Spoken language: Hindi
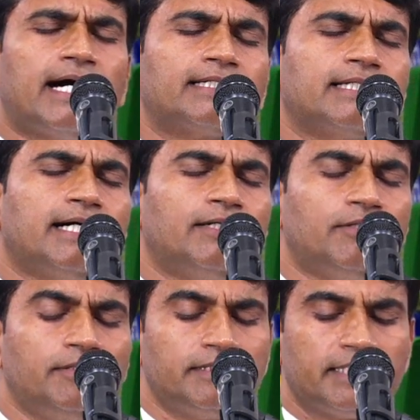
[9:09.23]
की
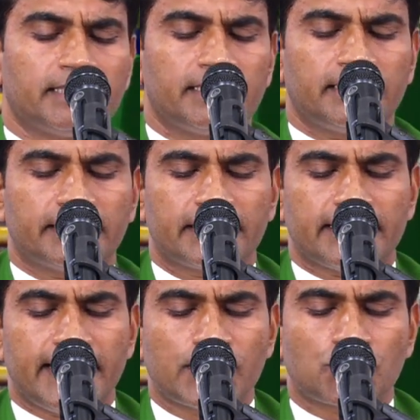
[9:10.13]
आराधना हो यीशु की
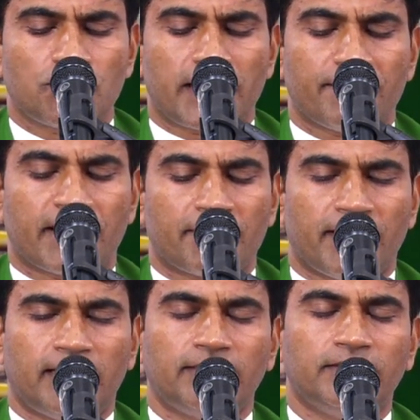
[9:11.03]
आराधना यीशु की
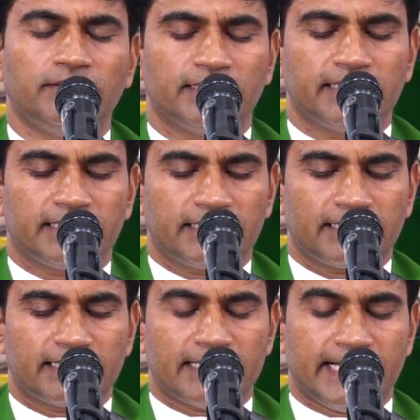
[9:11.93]
महिमा हो
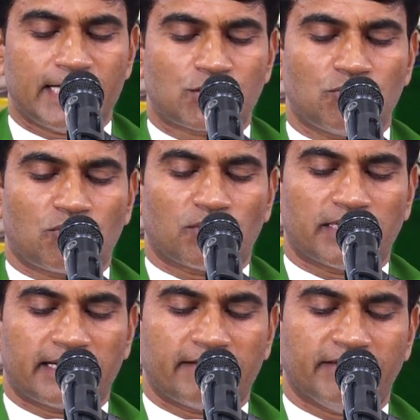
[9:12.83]
यीशु की महिमा यीशु
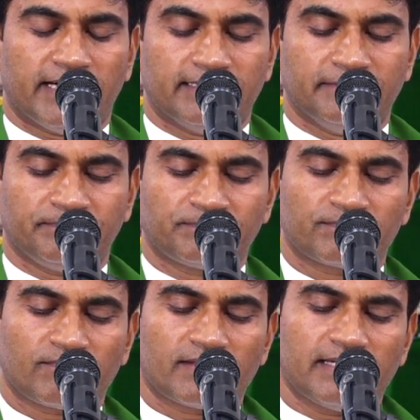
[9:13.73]
को धन्यवाद
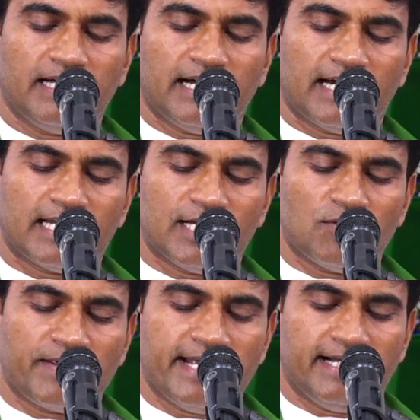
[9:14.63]
यीशु को धन्यवाद
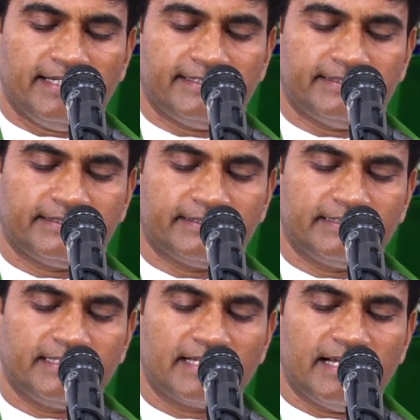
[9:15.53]
हालेलुया
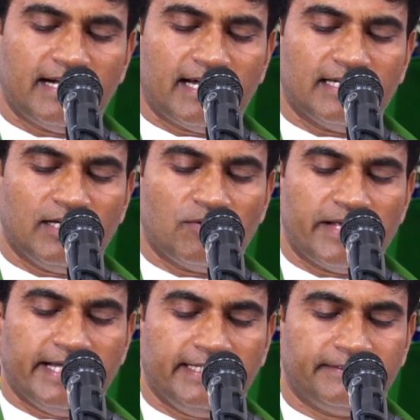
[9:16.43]
हालेलुया
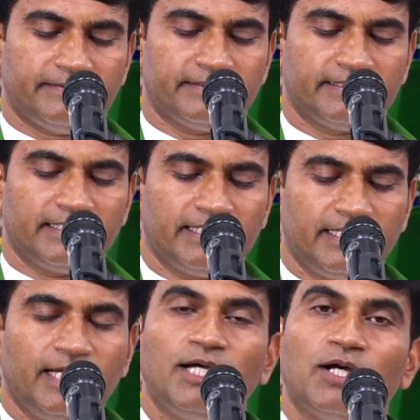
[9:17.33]
हालेलुया
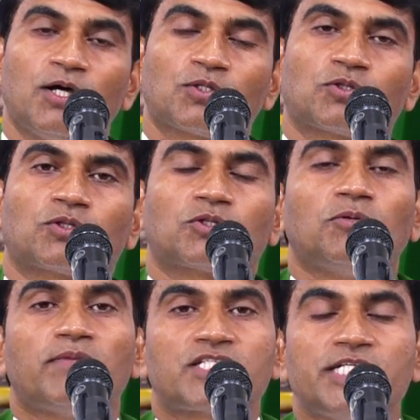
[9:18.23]
हालेलुया
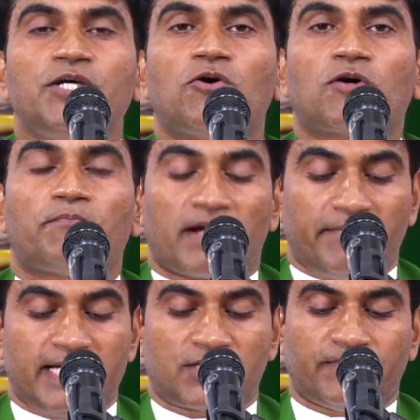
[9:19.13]
तो मसीहों को
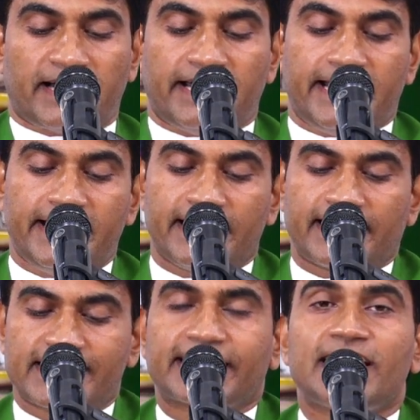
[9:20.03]
परमेश्वर ने
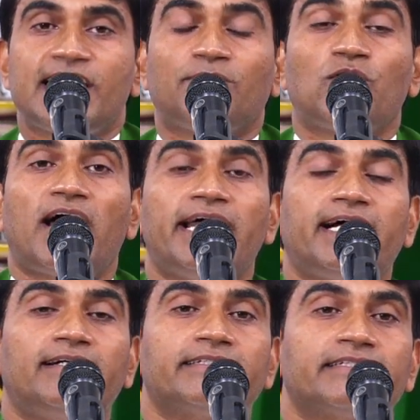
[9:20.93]
किसके लिए
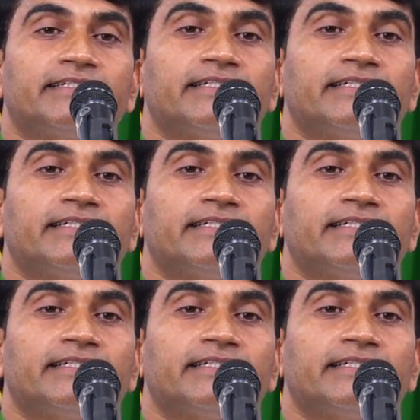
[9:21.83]
बुलाया